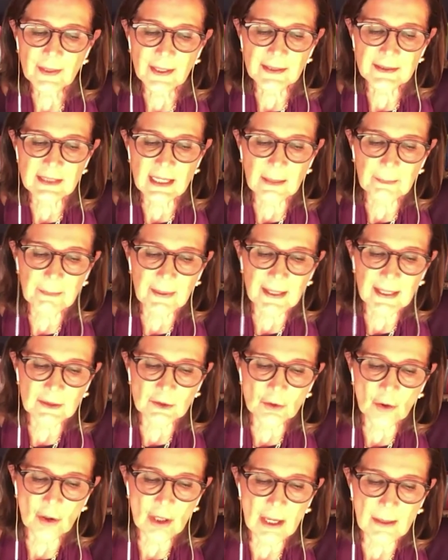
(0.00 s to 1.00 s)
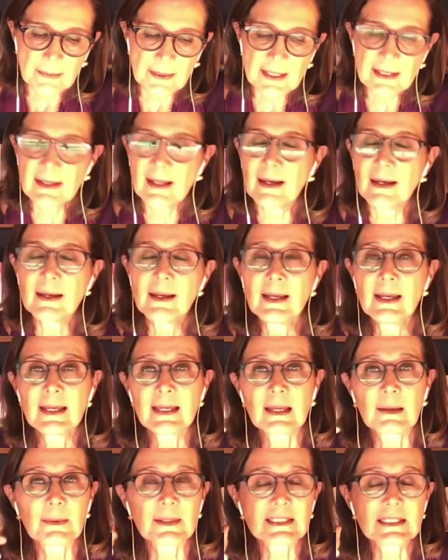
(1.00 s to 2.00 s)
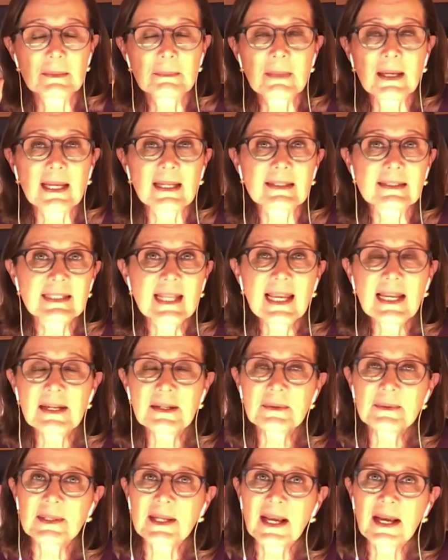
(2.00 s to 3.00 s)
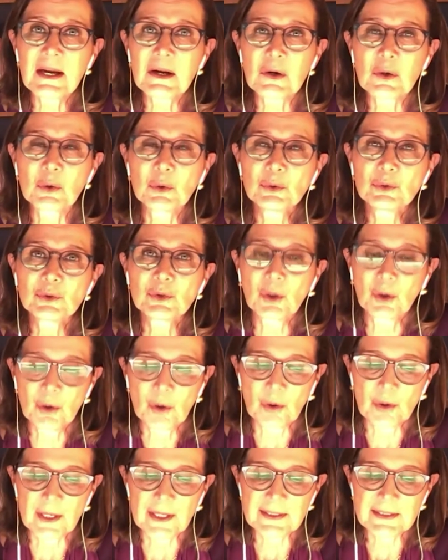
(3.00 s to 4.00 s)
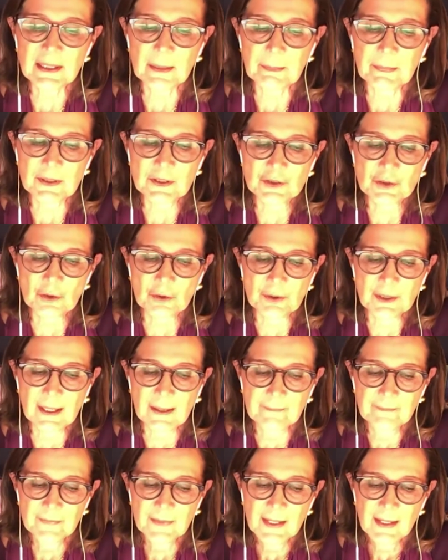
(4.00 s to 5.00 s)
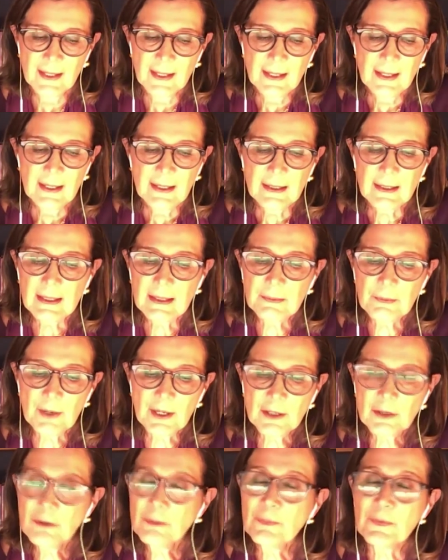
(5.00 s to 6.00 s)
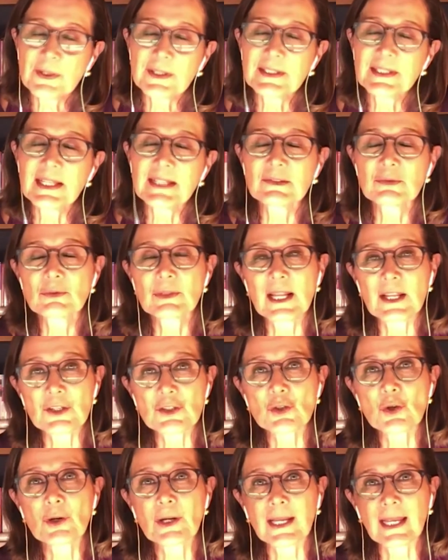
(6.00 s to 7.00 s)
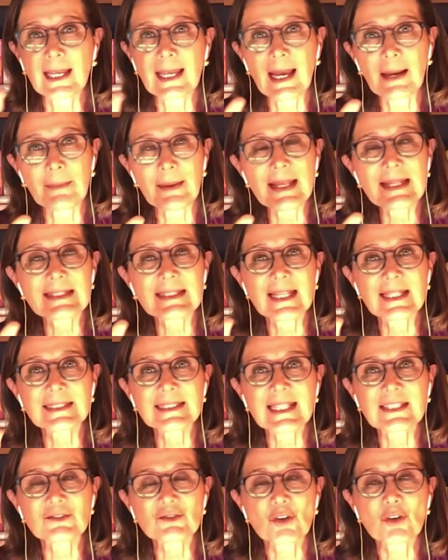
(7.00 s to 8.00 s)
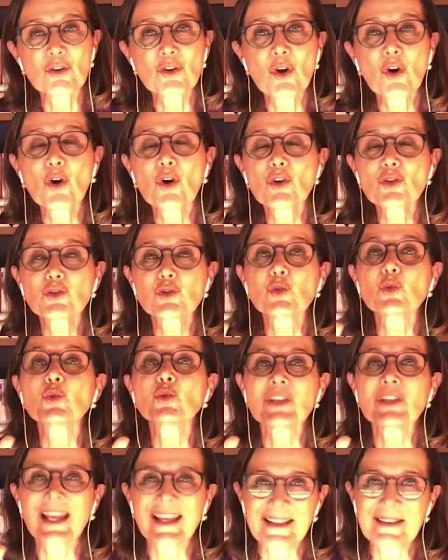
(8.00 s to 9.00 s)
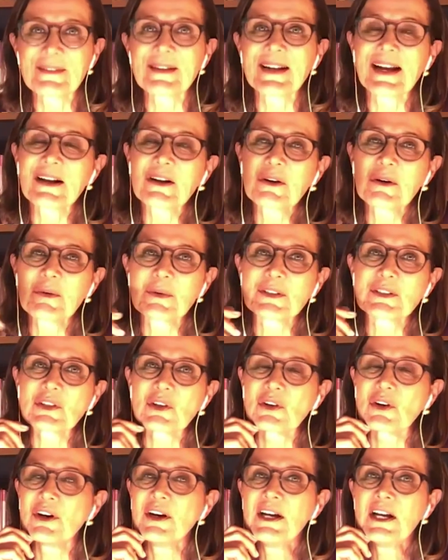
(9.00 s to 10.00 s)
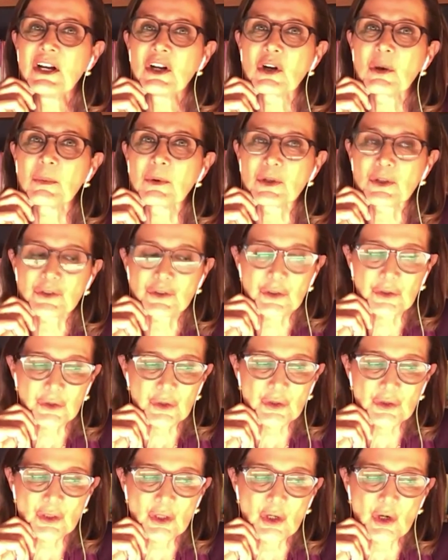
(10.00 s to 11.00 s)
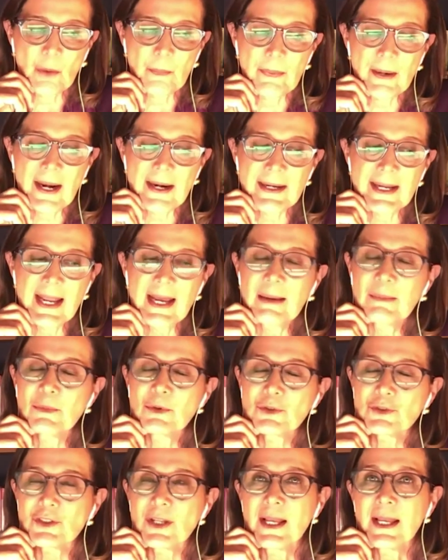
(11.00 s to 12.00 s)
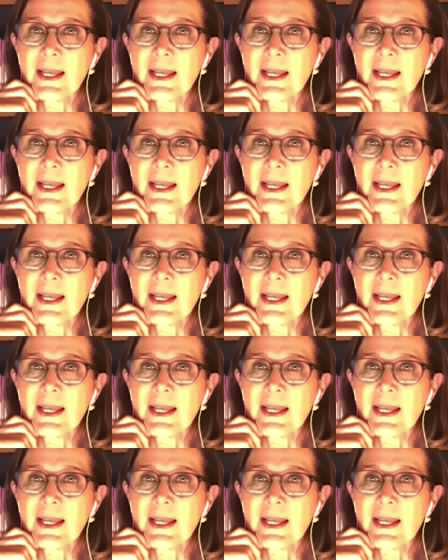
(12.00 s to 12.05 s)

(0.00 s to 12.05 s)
que será para toda la vida, que vas a envejecer junto con esa persona. Y bueno, pues es un hecho que a veces esto no sucede, ¿verdad? Como, no, como nosotros lo planeamos.